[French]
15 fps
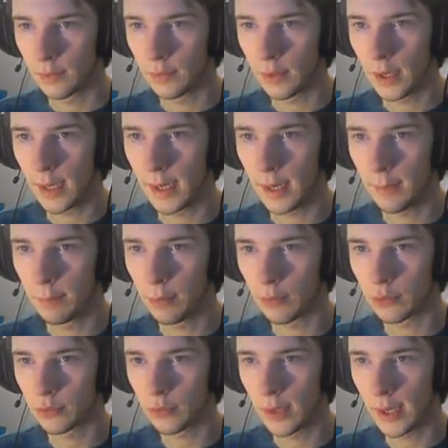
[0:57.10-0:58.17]
Voilà,
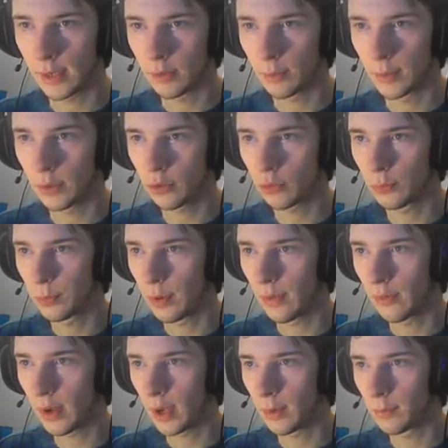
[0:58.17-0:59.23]
plongeoire. Donc maintenant, on peut
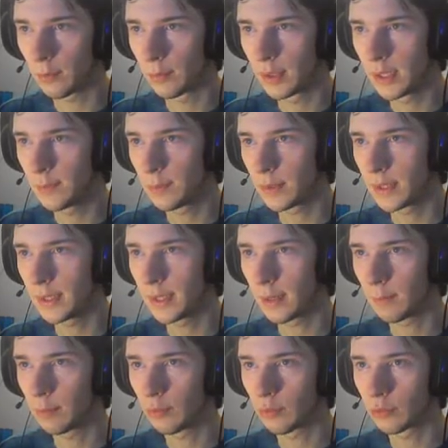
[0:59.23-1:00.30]
avoir un, disposer
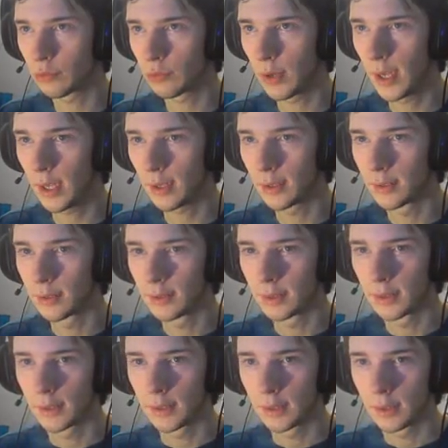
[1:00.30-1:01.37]
d'un plongeoire.
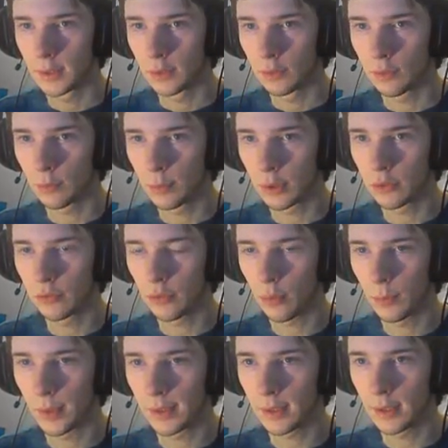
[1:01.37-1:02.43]
Donc bah, je vais
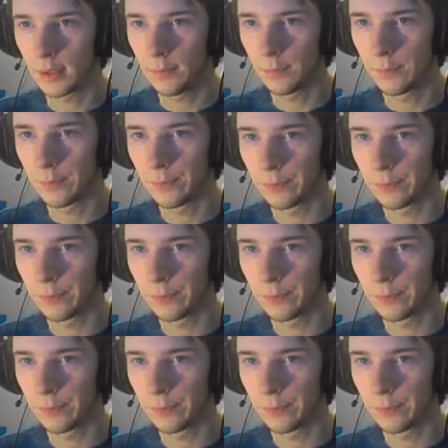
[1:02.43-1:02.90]
en mettre un.